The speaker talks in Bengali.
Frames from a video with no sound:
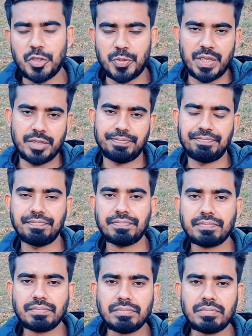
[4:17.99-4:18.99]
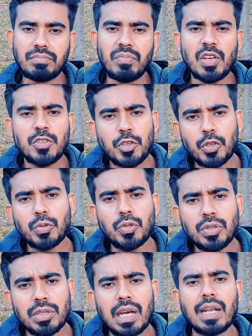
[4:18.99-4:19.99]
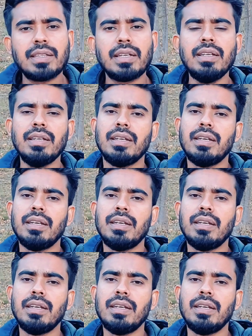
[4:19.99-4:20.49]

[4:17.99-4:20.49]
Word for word: করবেন যত তাড়াতাড়ি